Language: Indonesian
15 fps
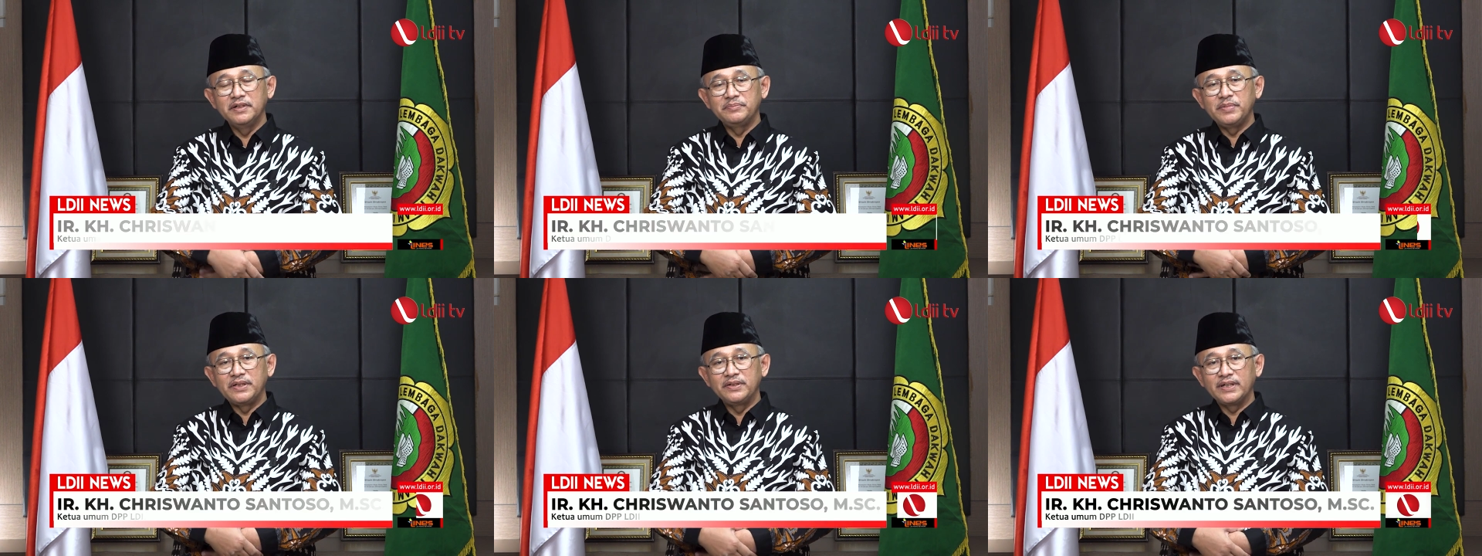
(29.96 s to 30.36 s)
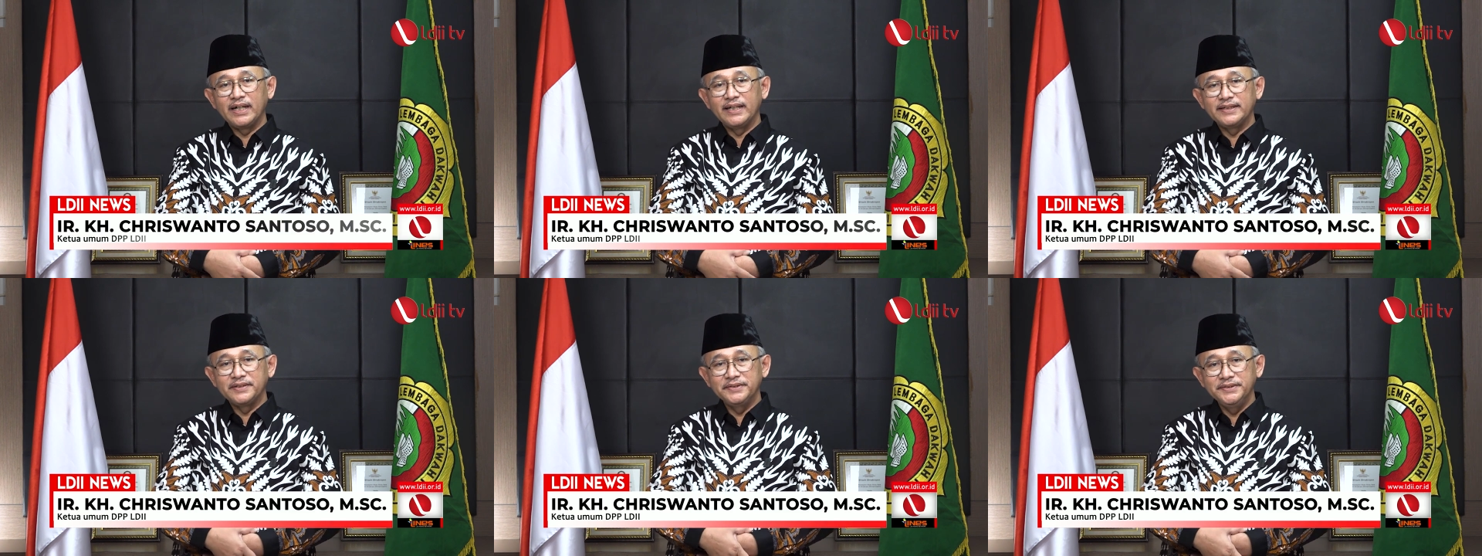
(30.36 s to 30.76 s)

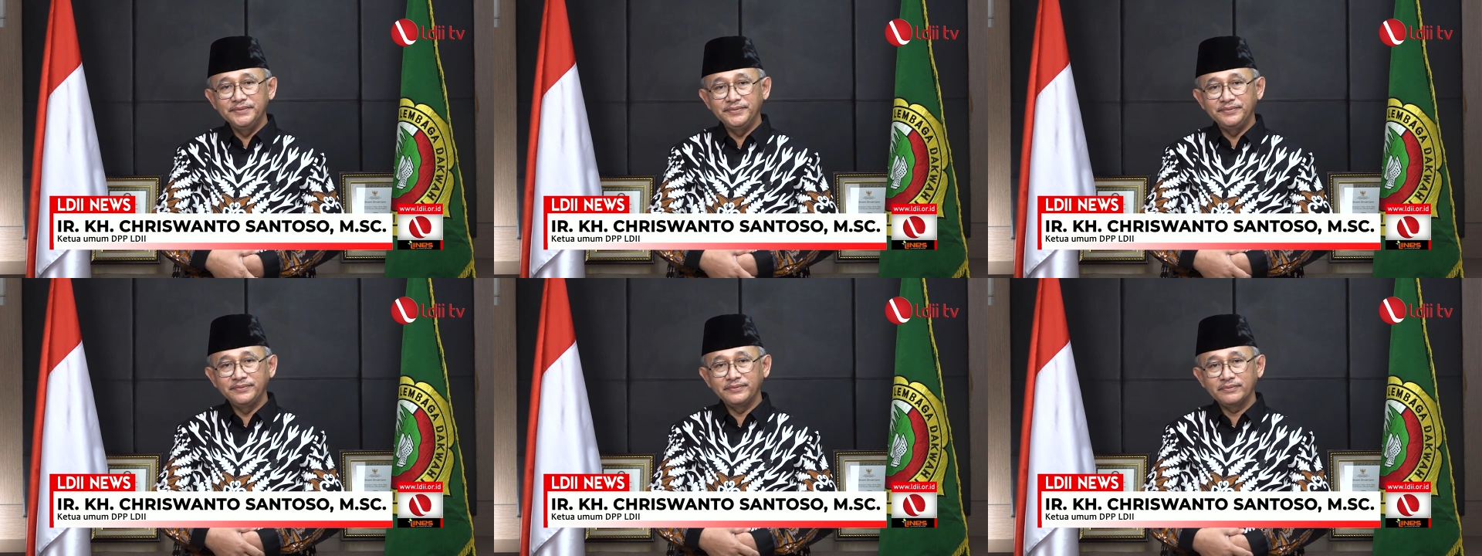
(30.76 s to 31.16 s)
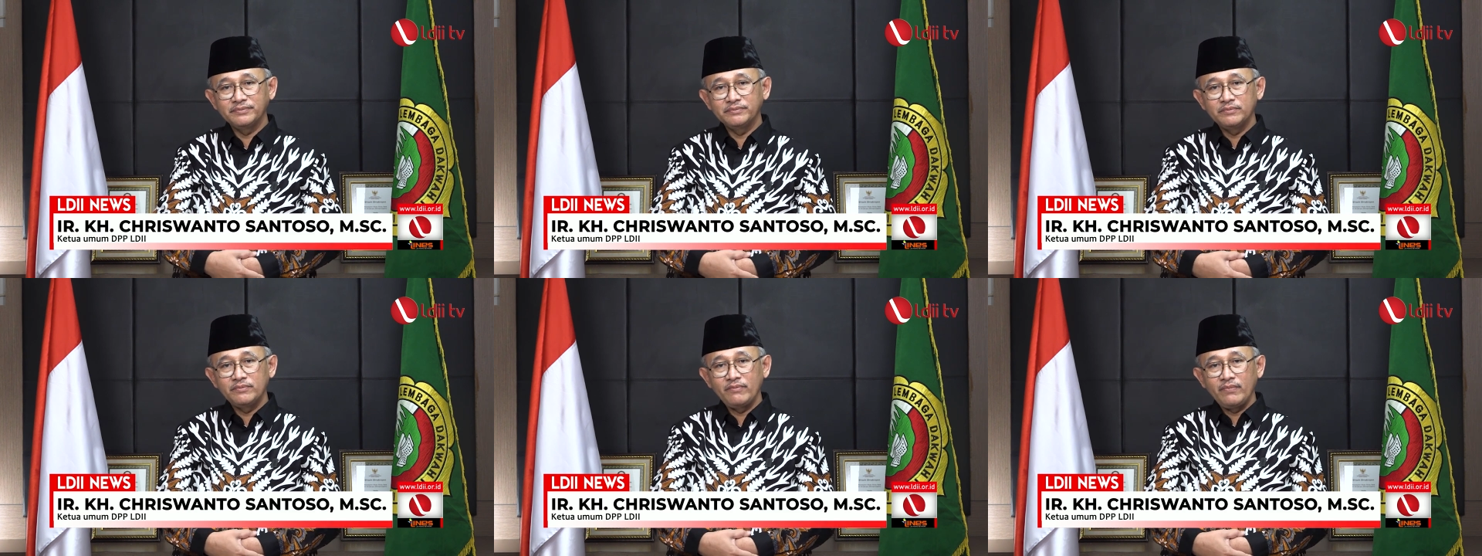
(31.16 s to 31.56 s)
wabarakatuh.
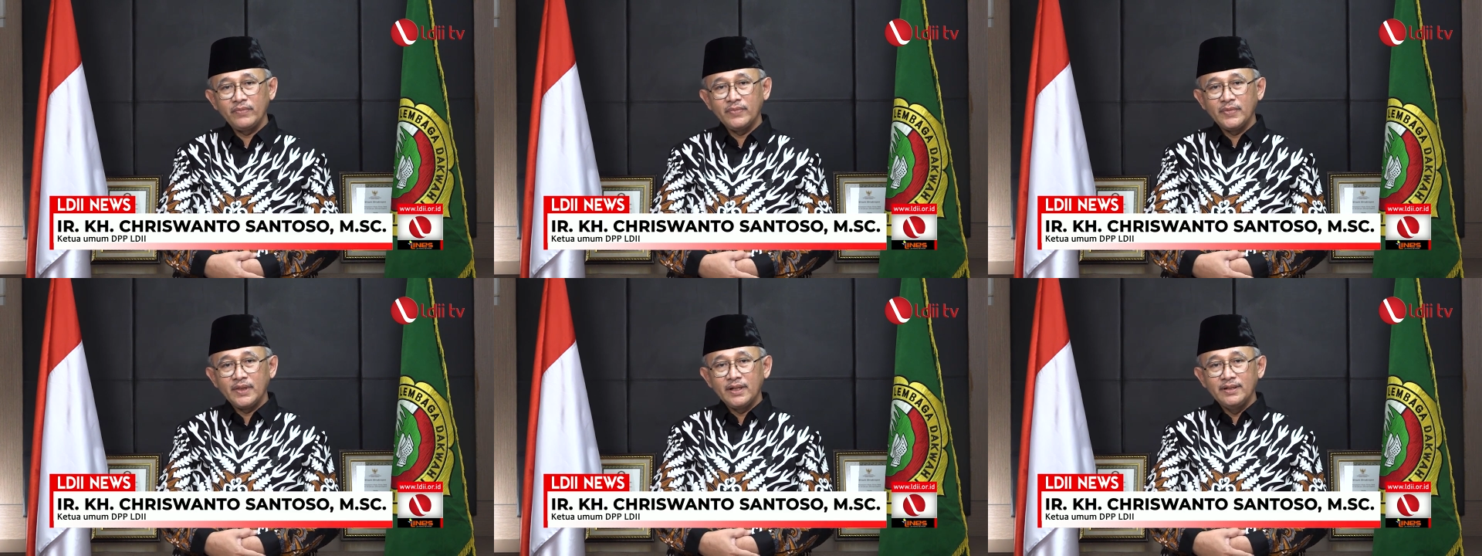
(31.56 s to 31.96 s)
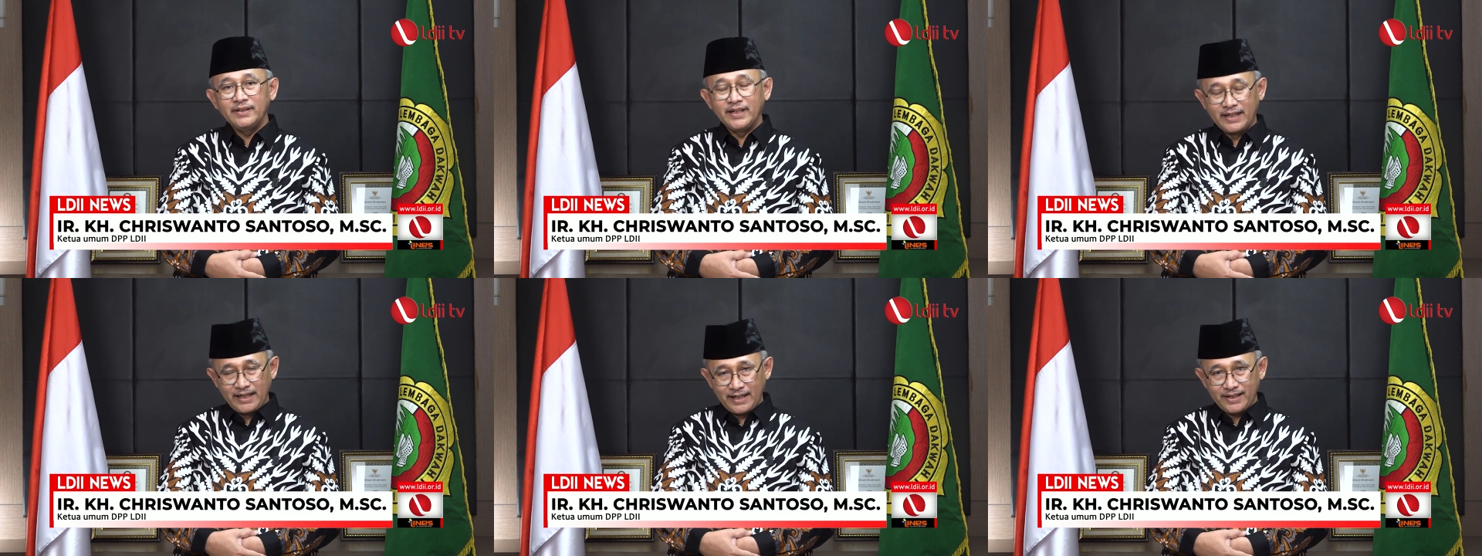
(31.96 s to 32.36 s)

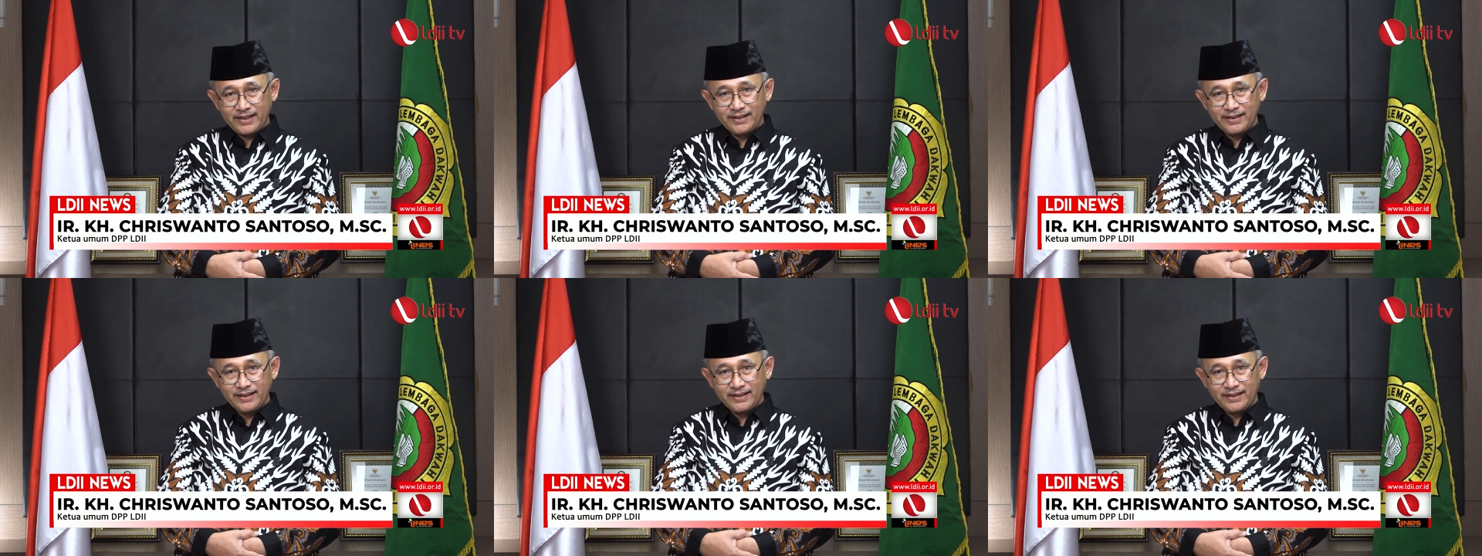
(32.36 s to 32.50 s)
Negara